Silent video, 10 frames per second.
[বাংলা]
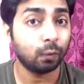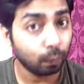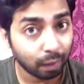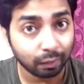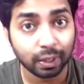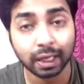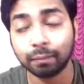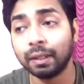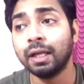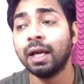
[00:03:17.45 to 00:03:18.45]
খুব ভালো
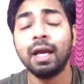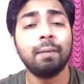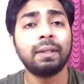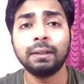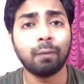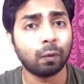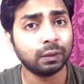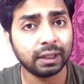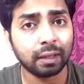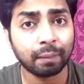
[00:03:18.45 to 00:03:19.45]
লাগবে বেশি বড়
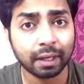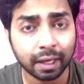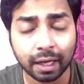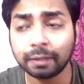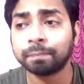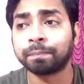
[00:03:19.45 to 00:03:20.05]
সিনেমা না